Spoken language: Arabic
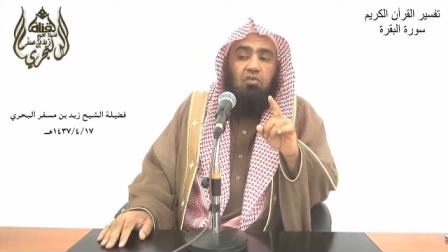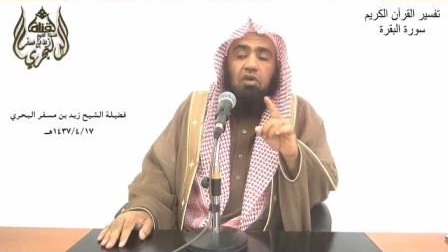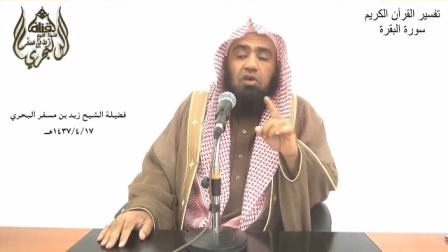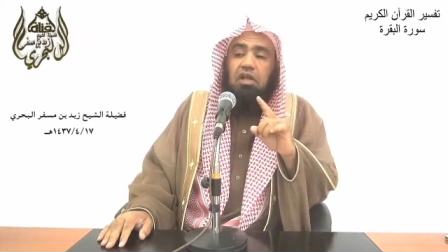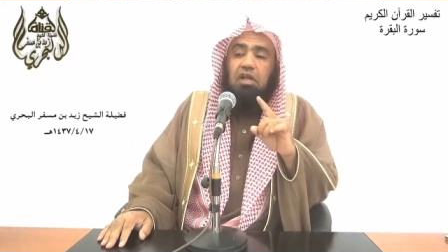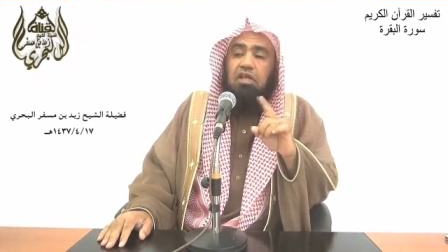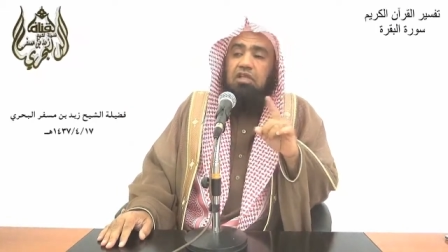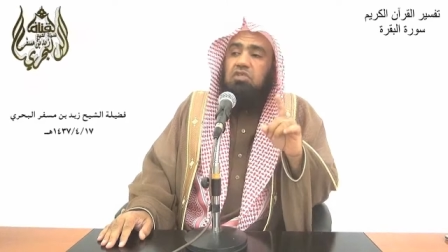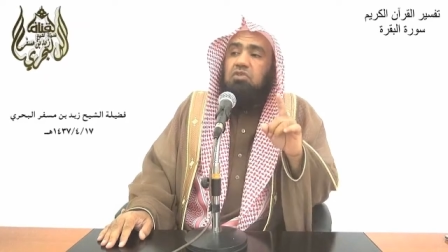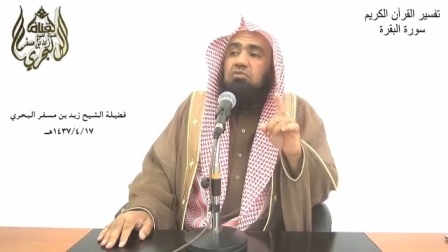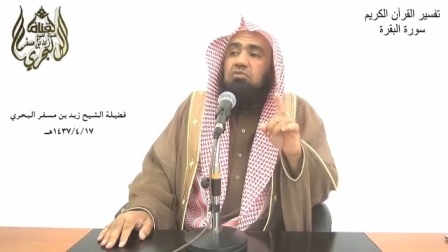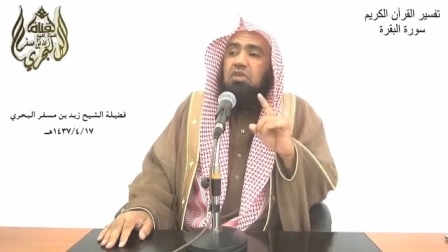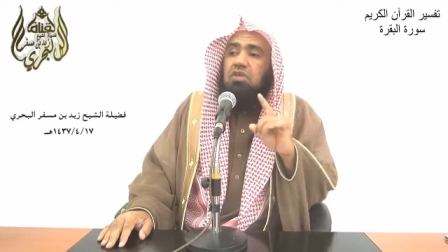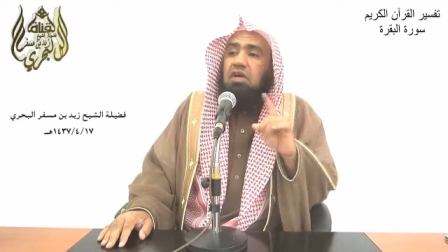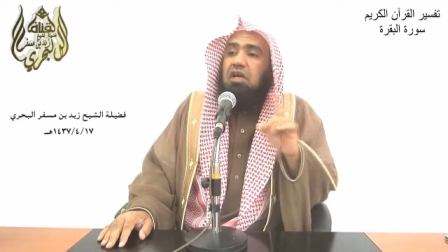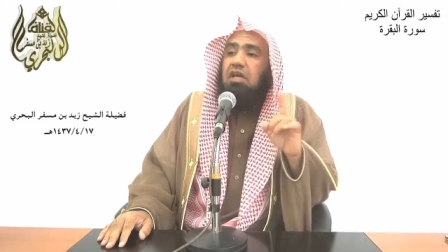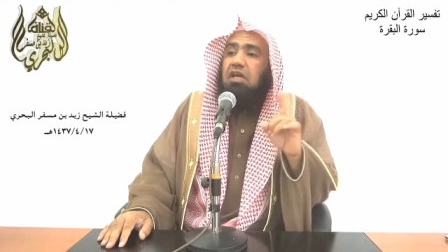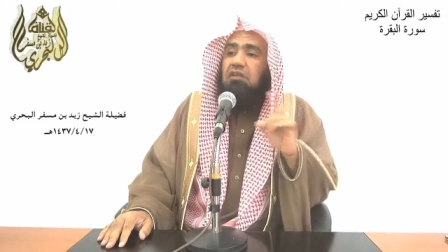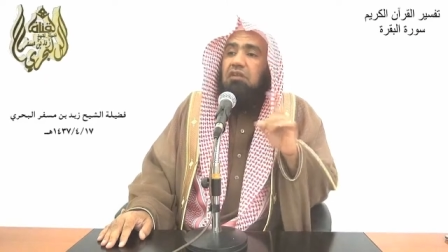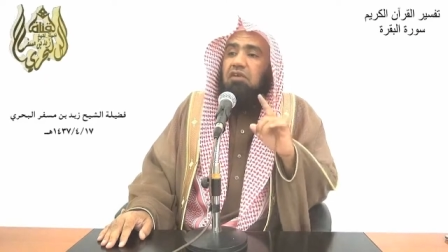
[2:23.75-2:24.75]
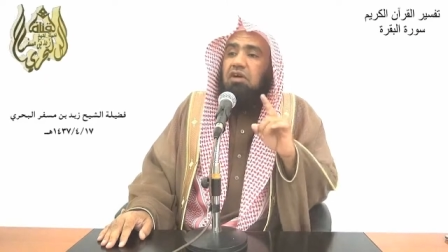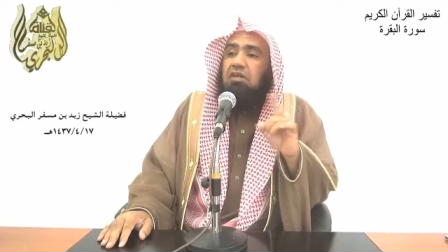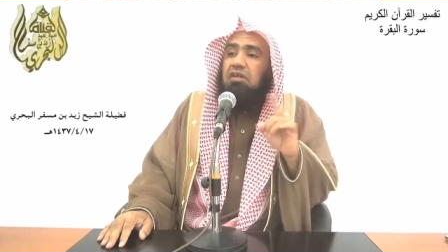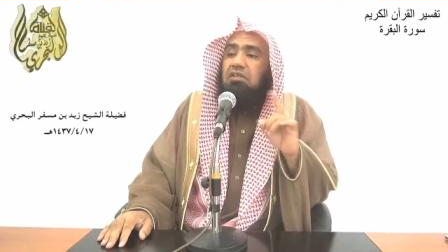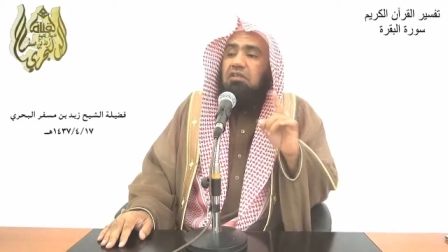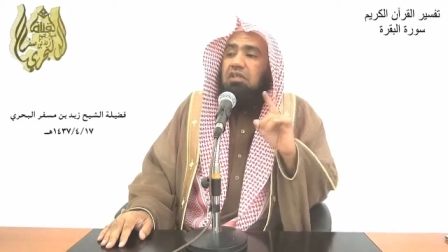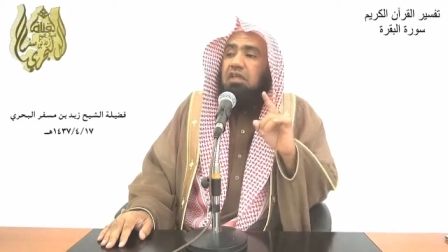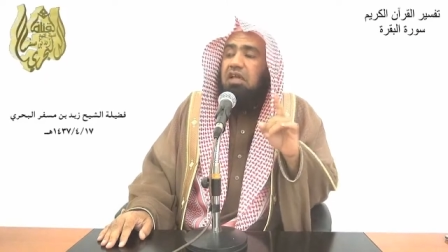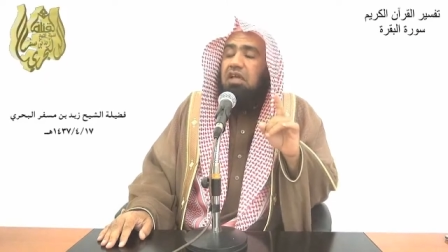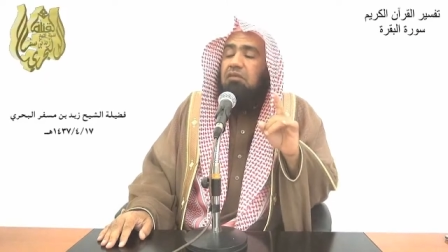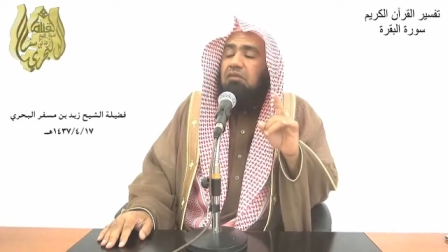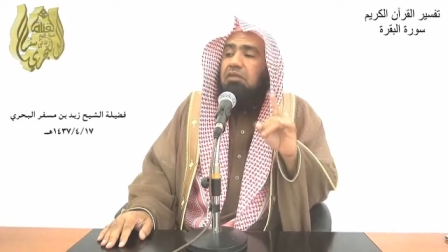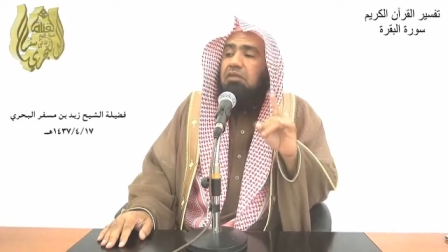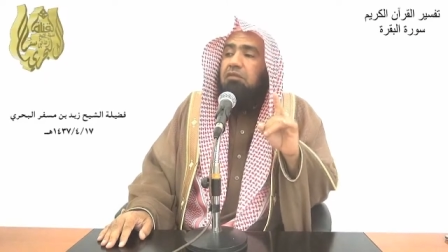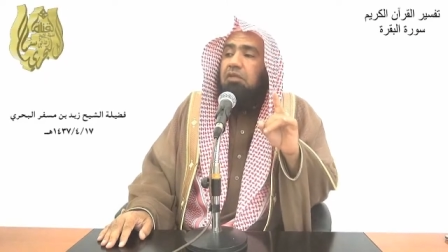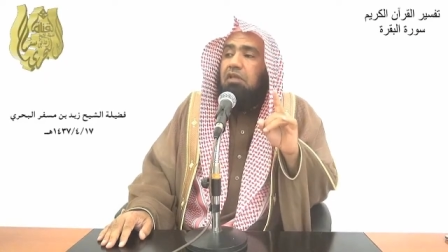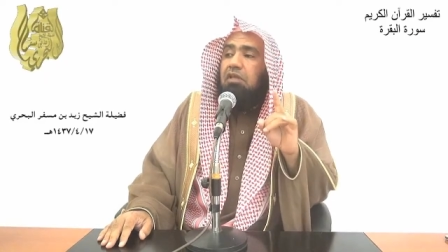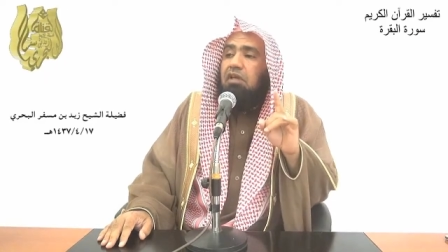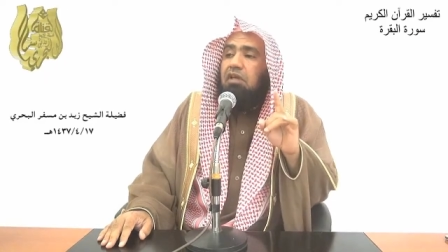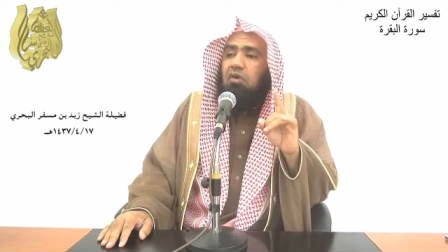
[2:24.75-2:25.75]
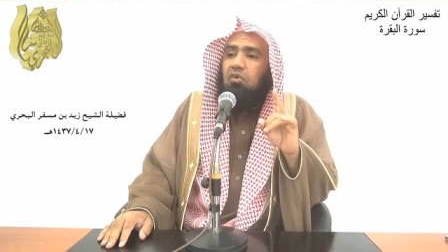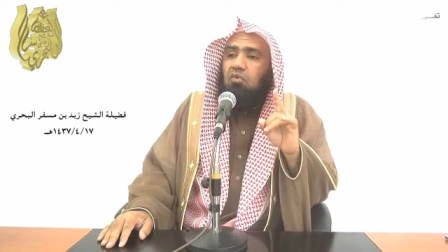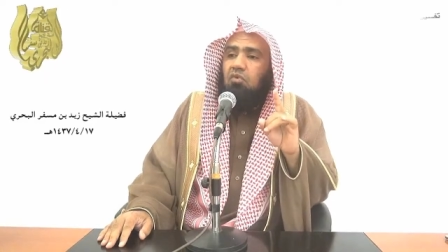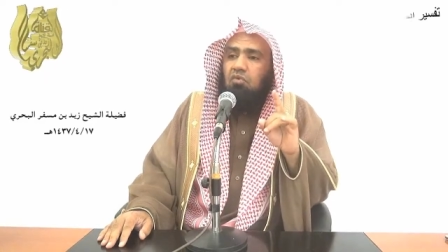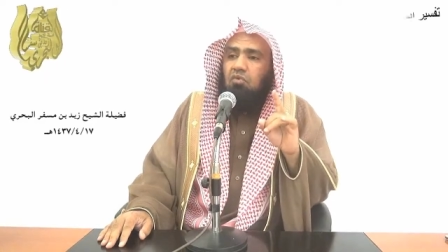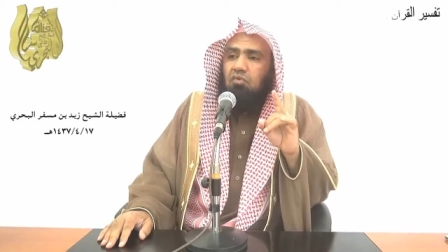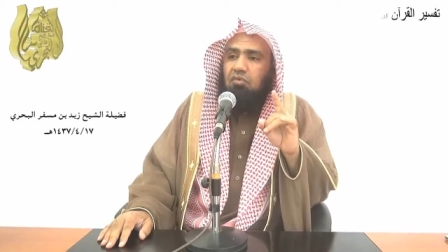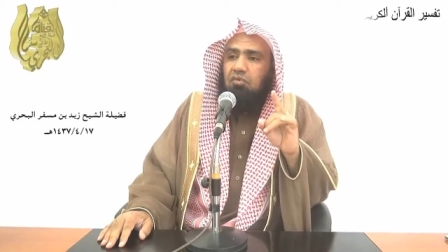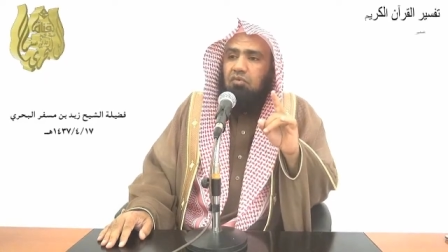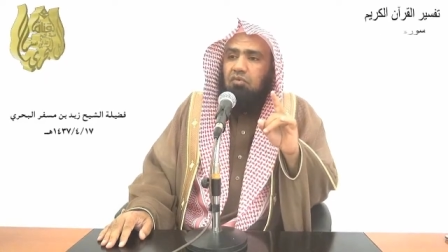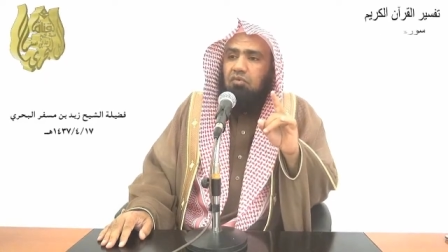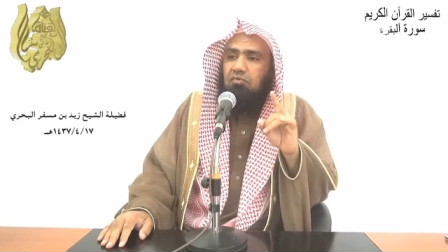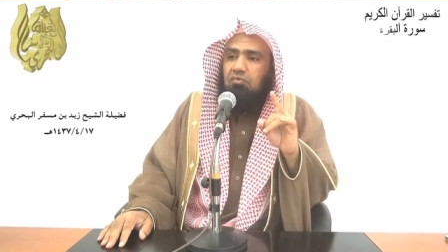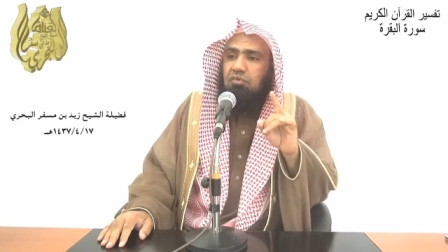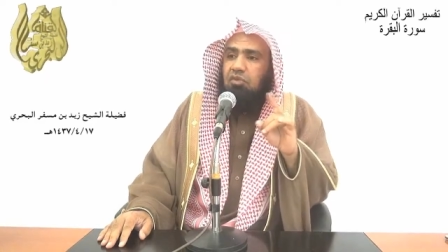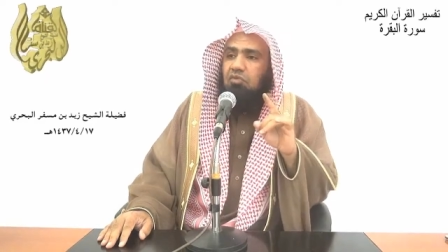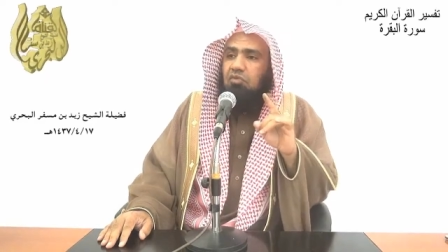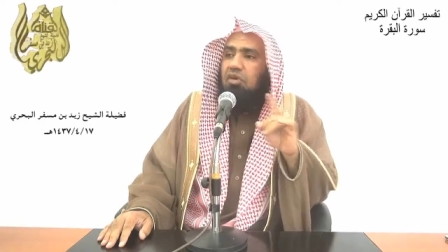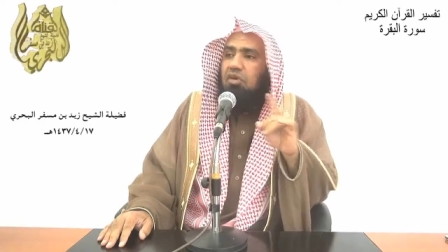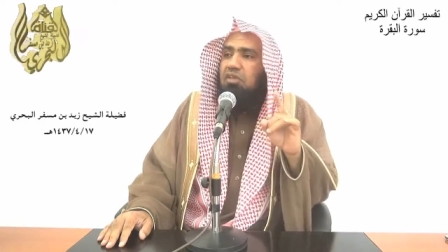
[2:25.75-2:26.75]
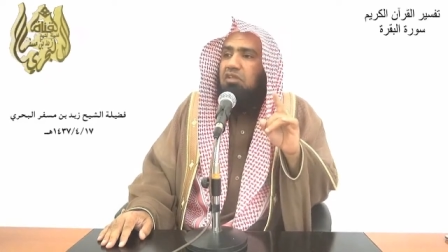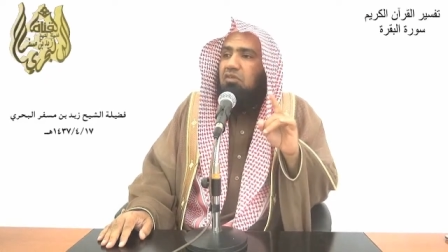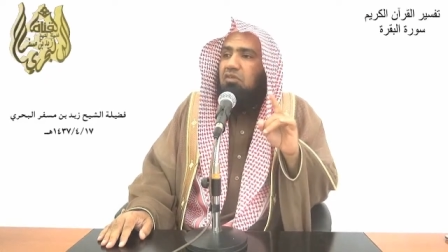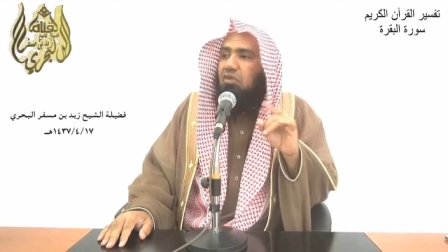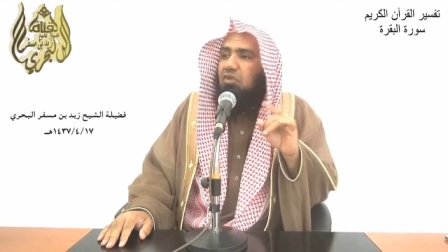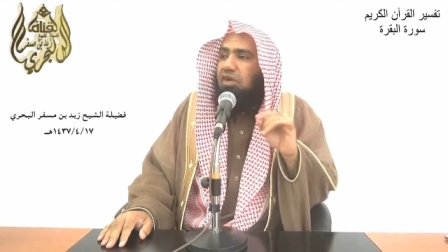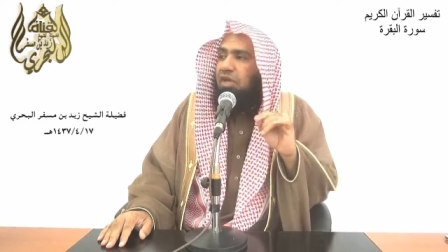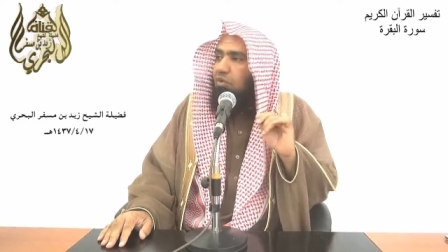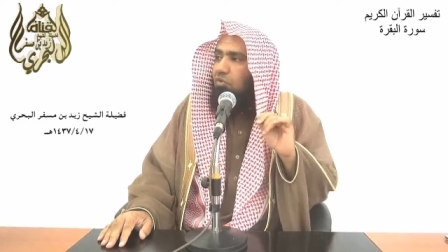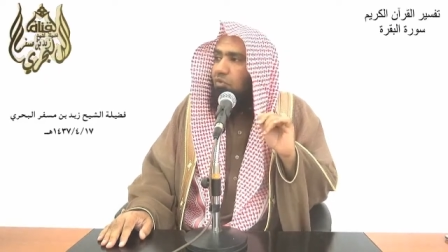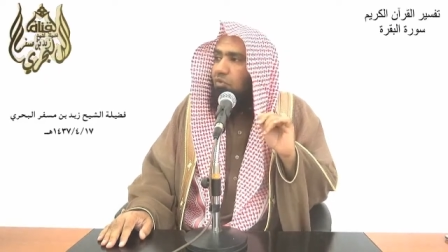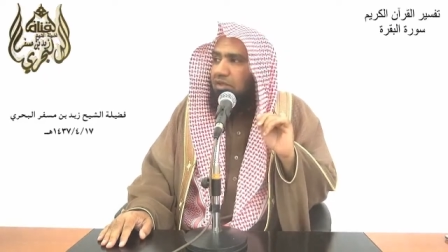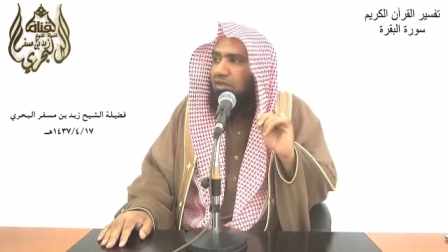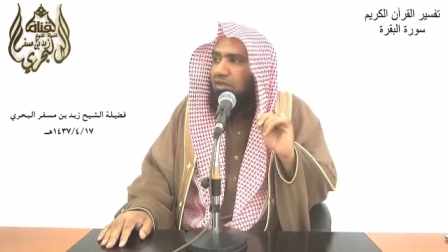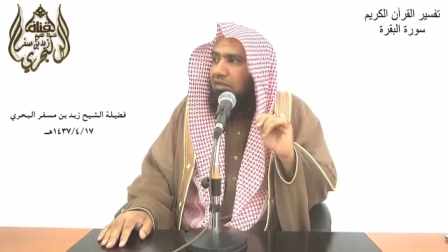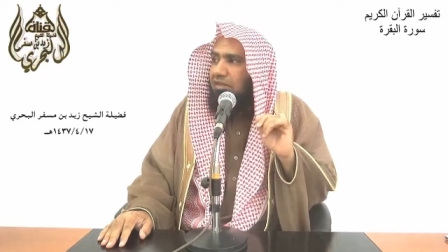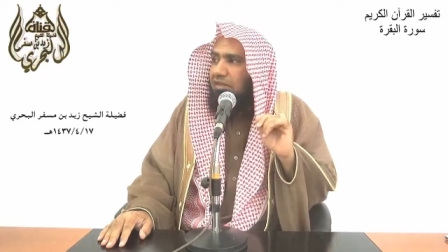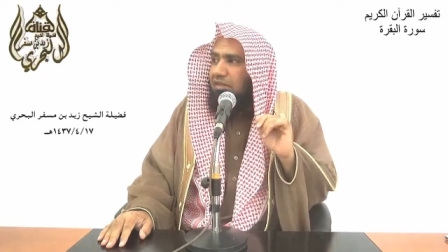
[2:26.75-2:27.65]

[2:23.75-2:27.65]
ولا يصبر على فقد حبيب له من ولد ونحوه